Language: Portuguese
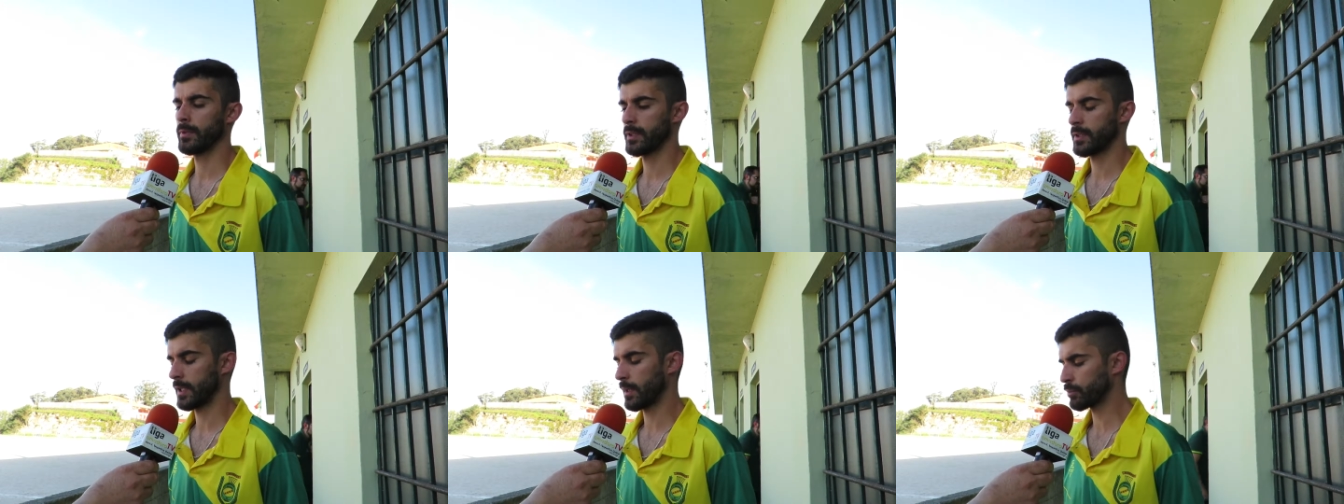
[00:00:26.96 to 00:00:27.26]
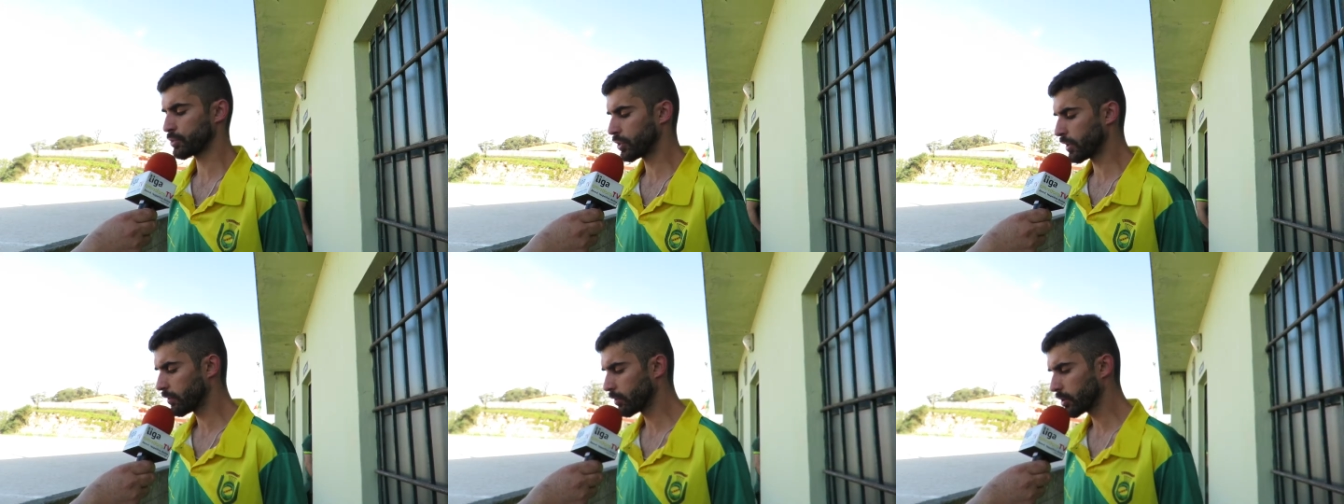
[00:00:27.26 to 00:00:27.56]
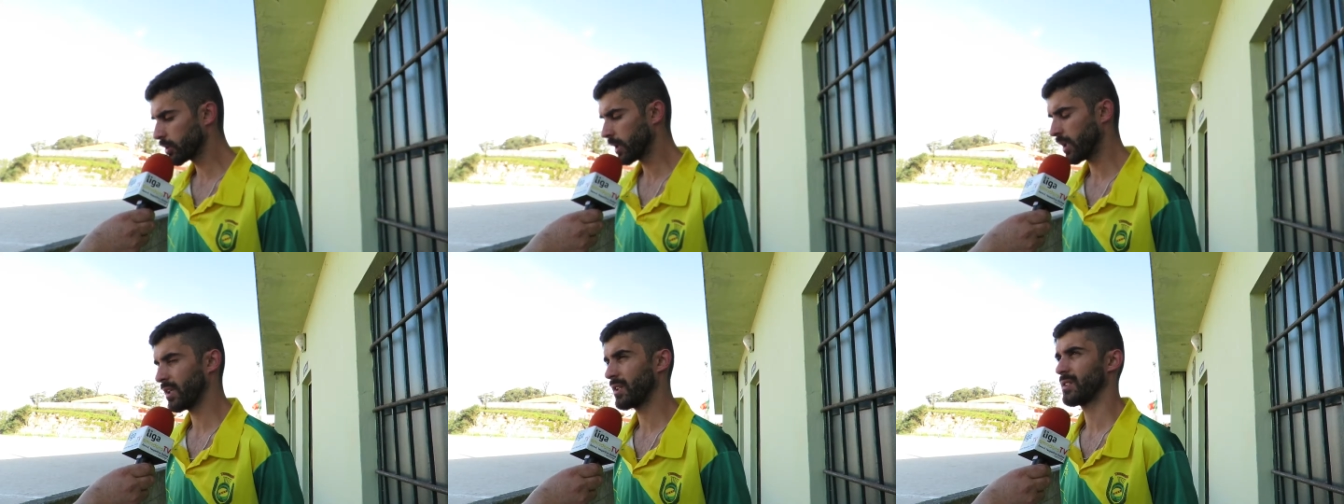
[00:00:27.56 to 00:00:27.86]
estamos na
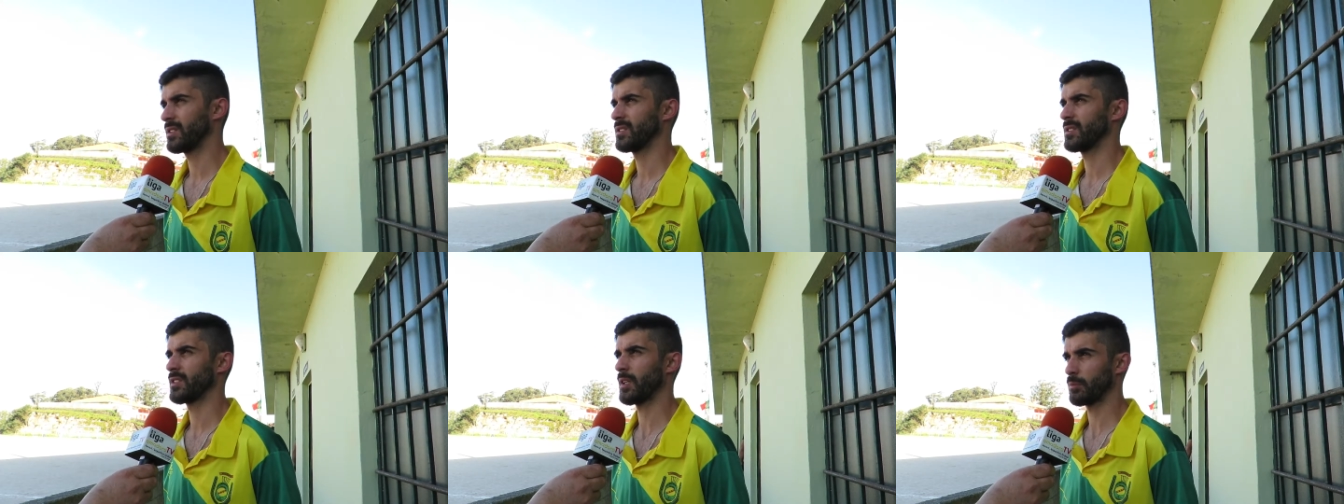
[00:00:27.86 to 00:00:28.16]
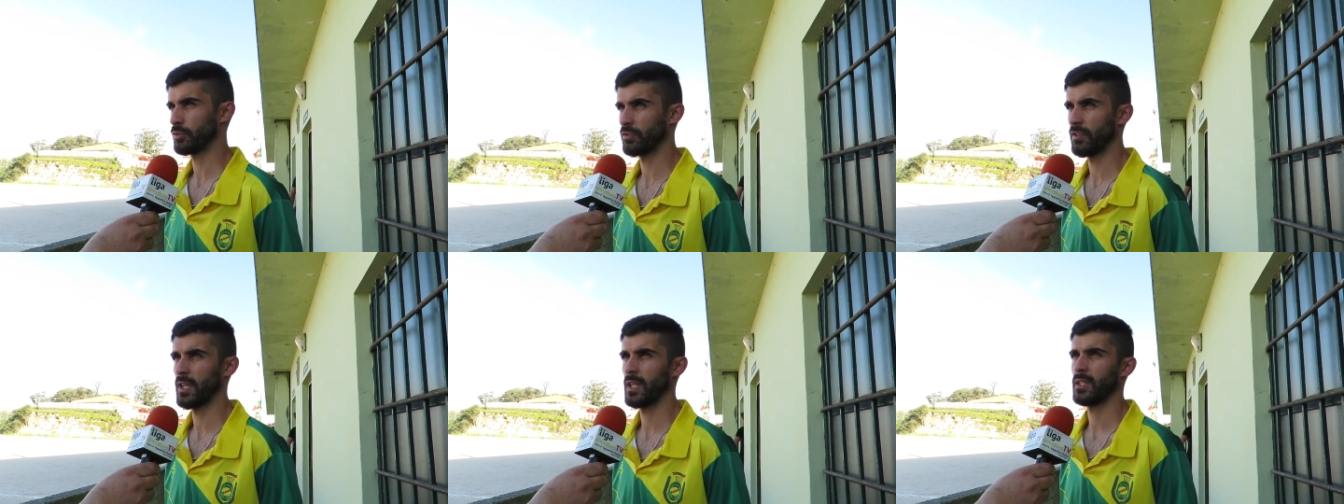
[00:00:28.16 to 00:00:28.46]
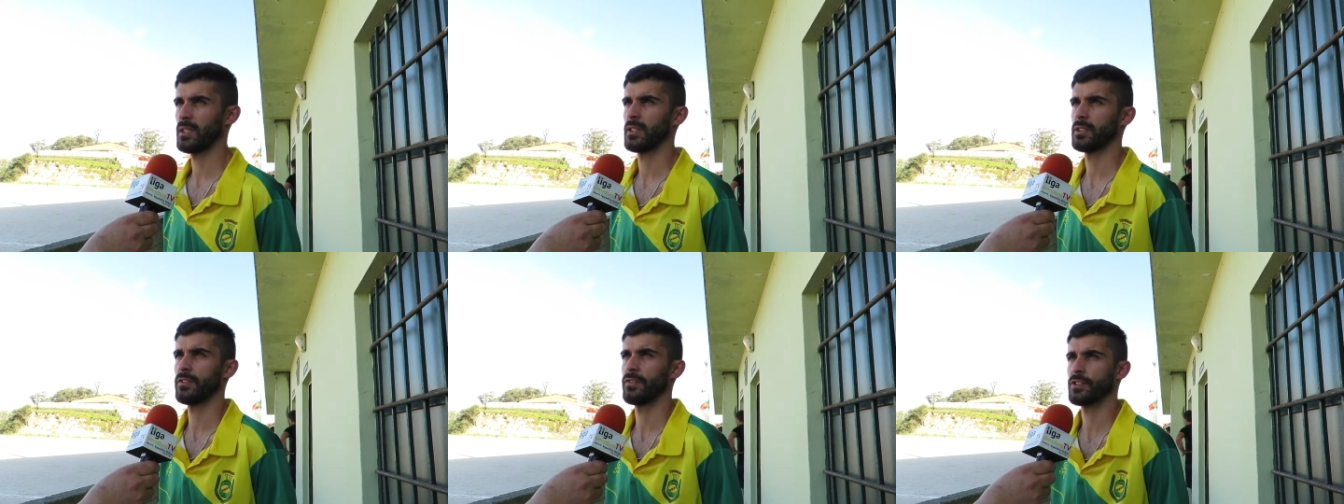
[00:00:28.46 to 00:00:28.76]
luta, estamos
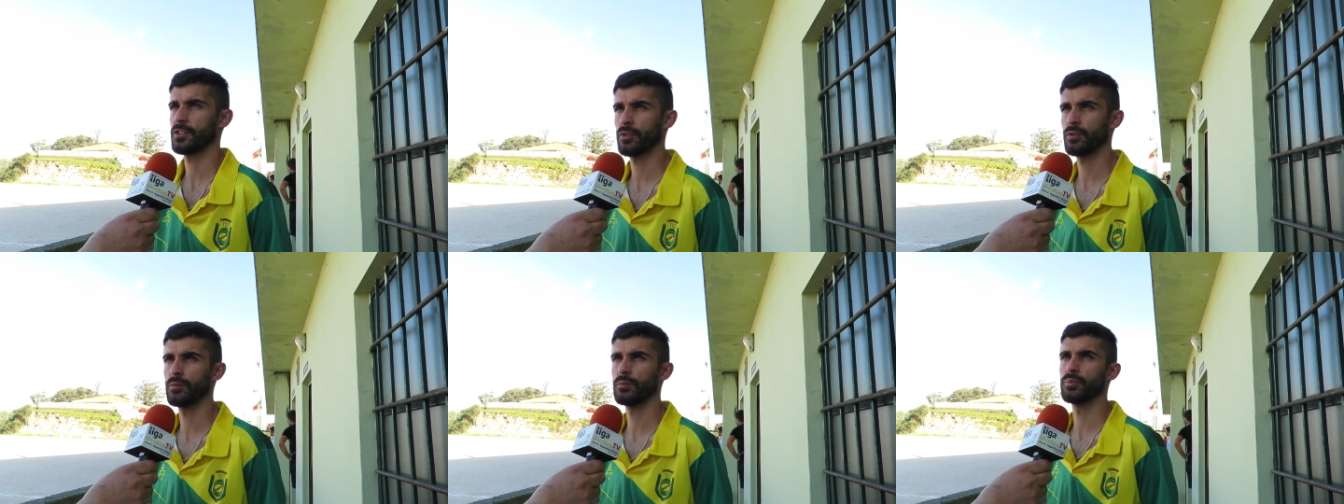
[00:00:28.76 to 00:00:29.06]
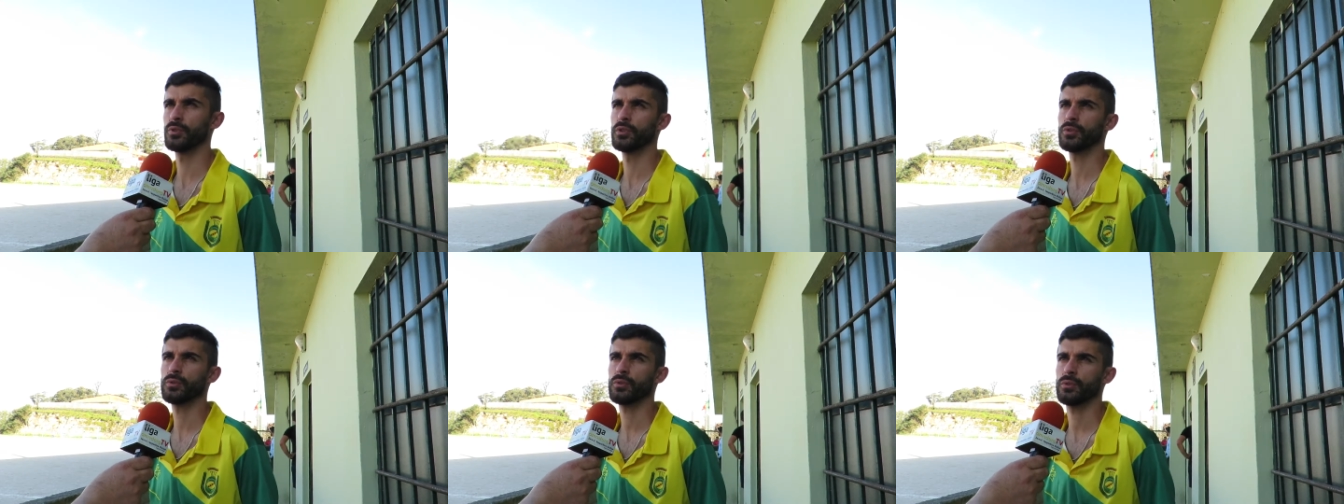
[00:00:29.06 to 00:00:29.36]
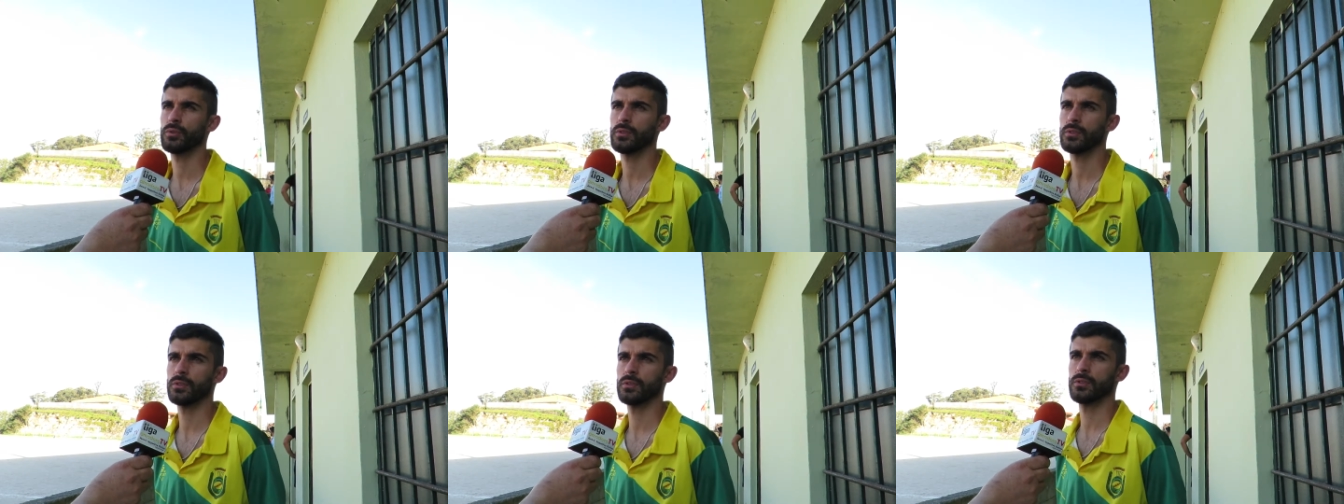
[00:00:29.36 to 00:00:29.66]
lá, a diferença de um ponto.